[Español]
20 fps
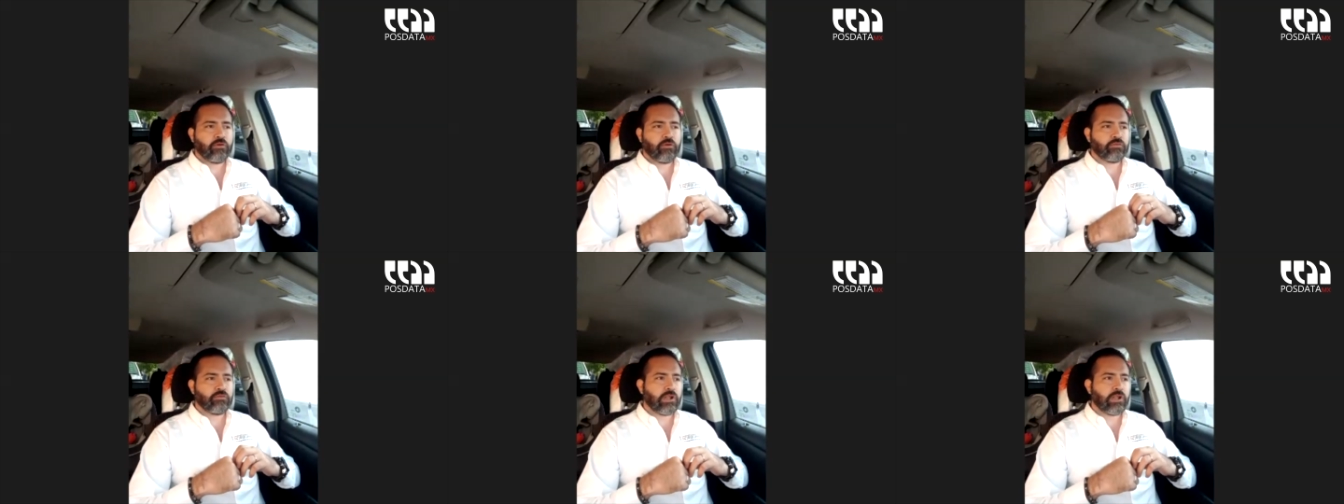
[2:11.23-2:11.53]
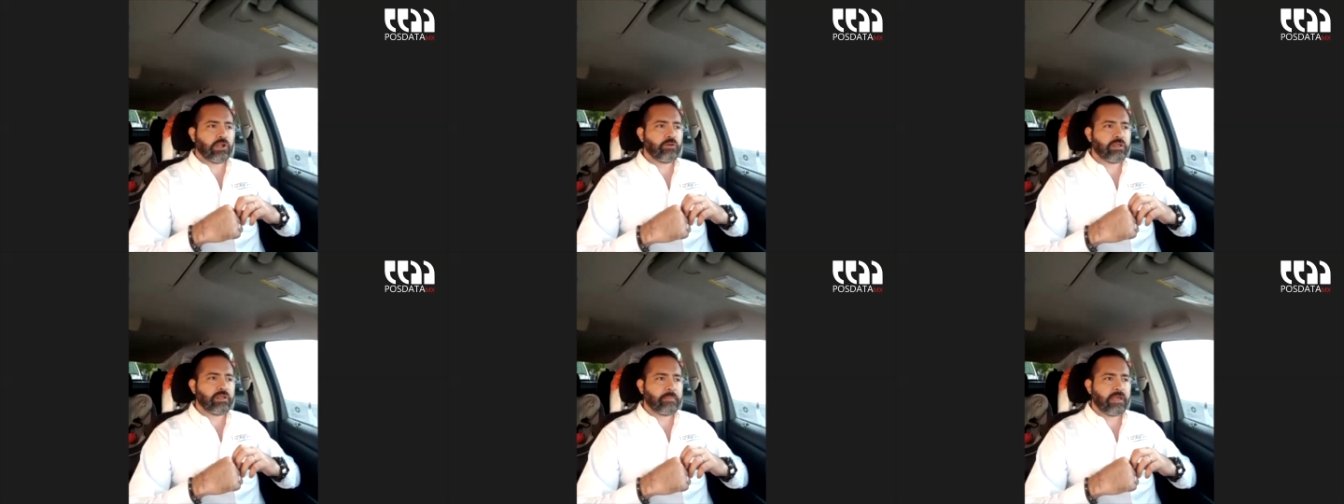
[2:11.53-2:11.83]

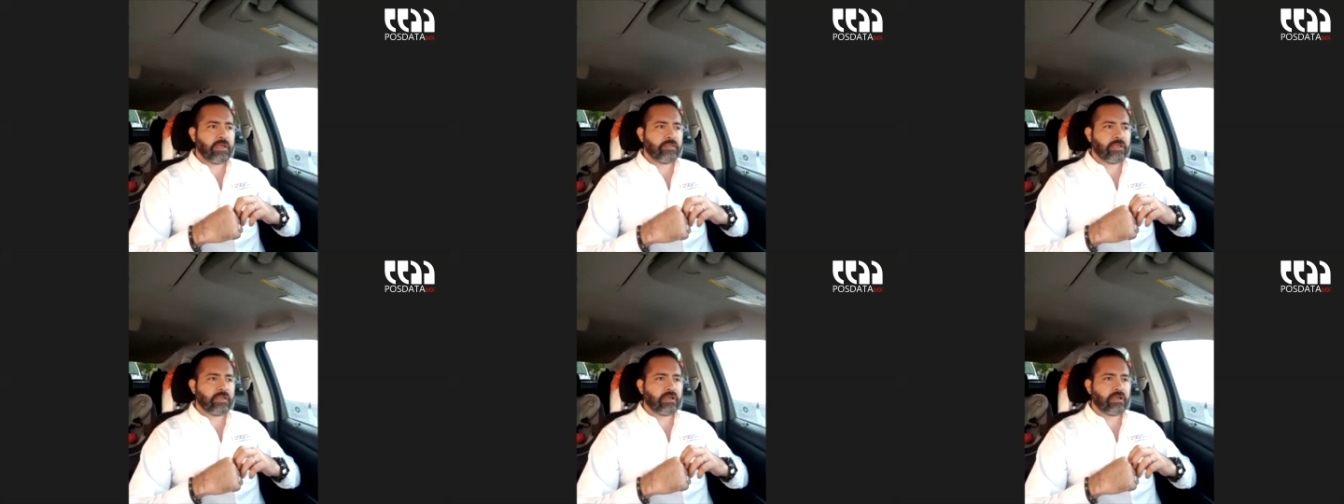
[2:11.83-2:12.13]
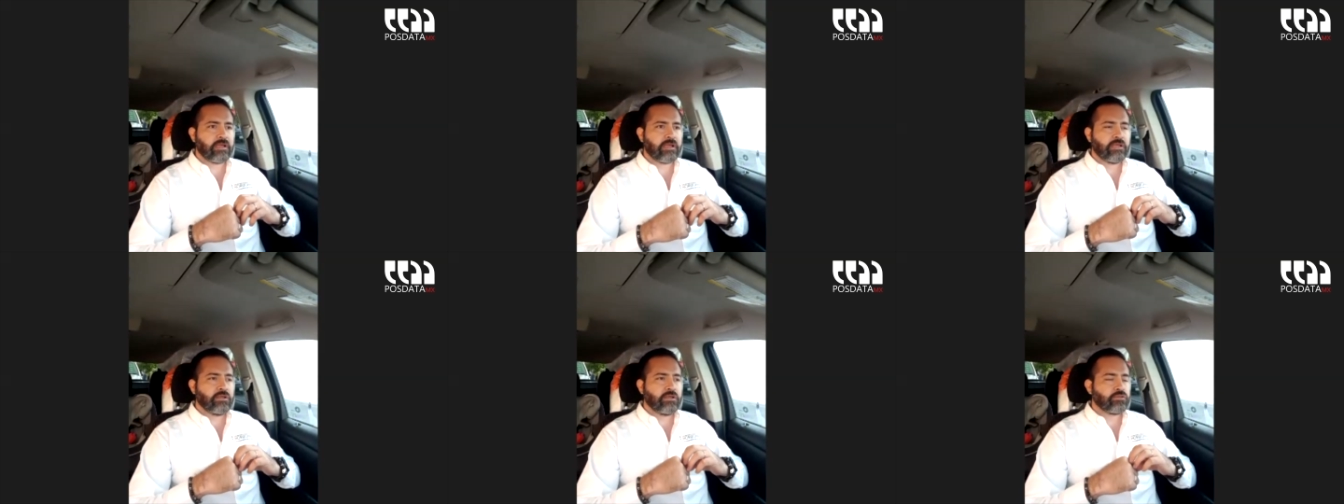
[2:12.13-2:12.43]
Otra hora y
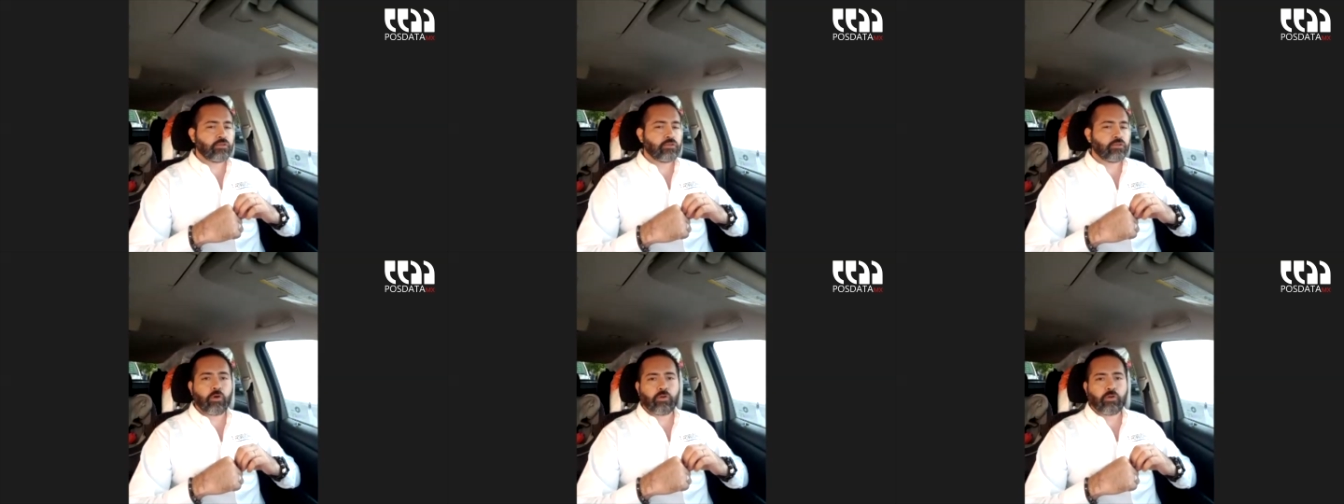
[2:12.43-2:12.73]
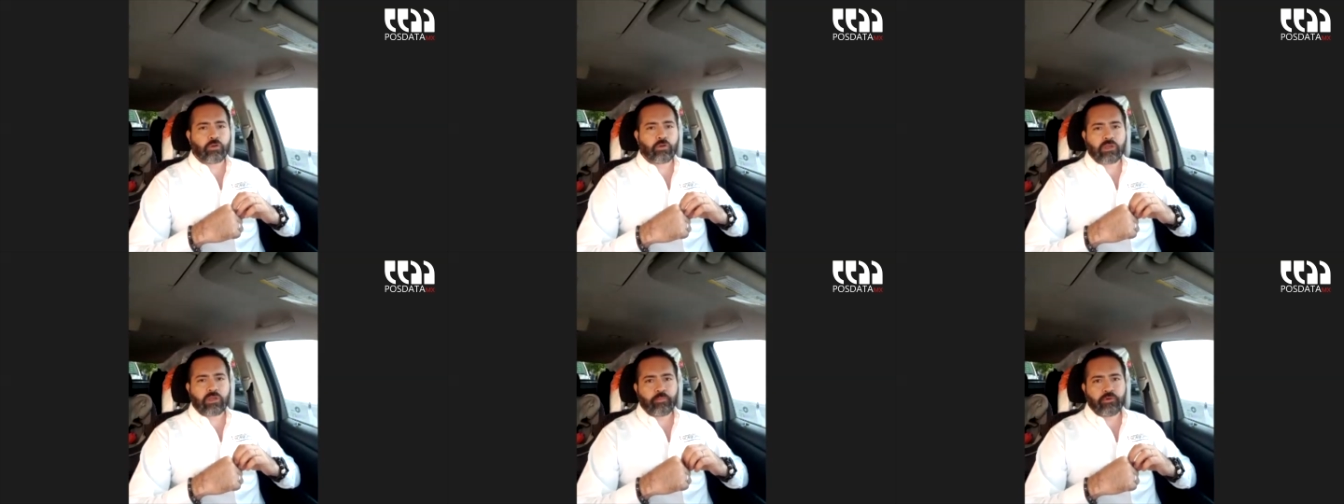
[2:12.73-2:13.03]
media, todo
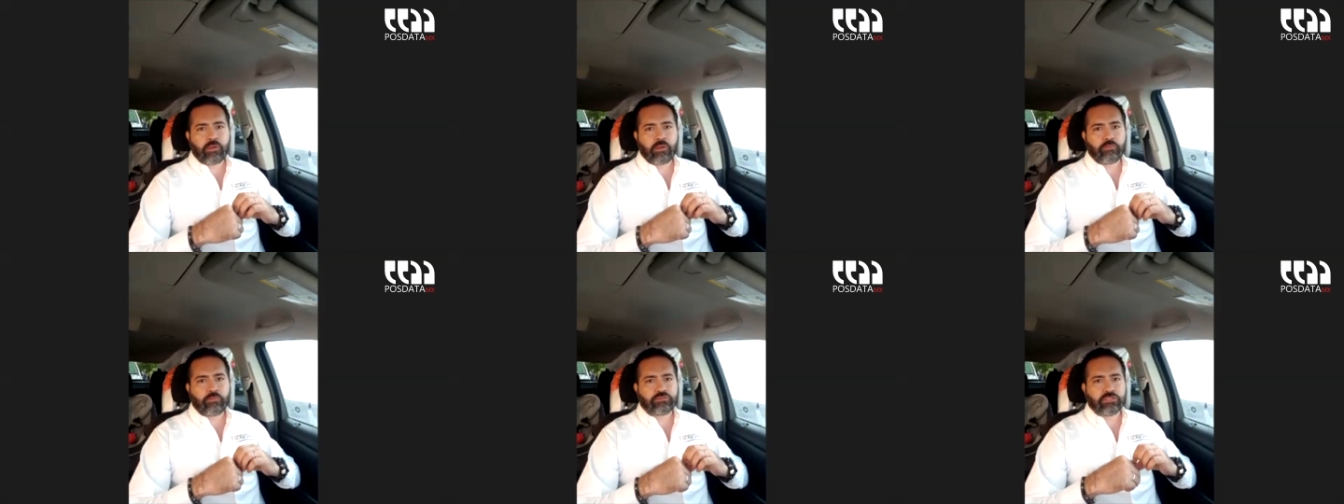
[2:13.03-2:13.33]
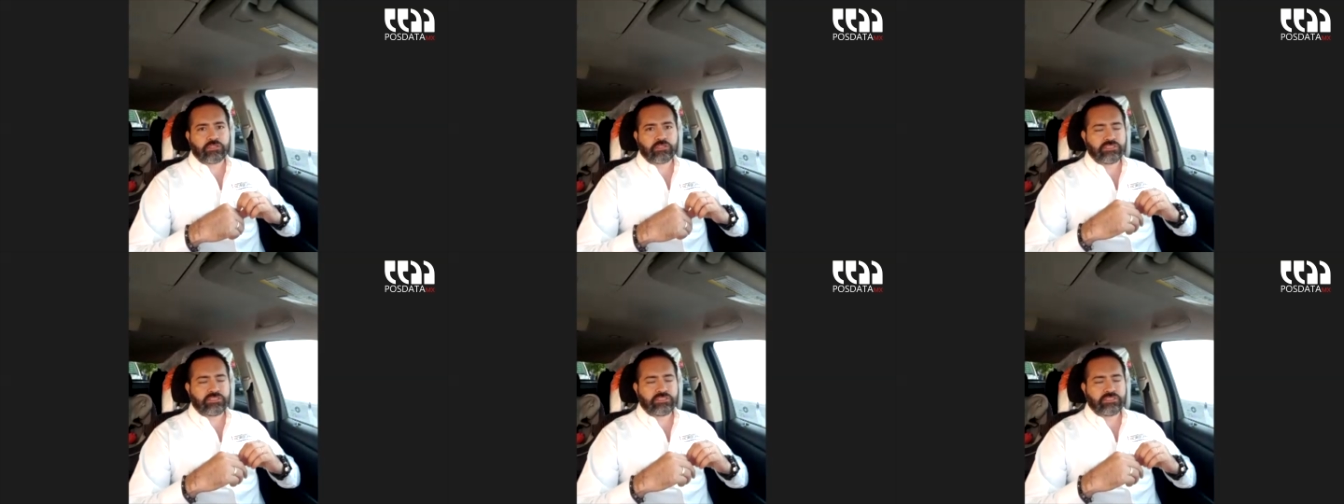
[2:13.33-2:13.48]
lo que podamos.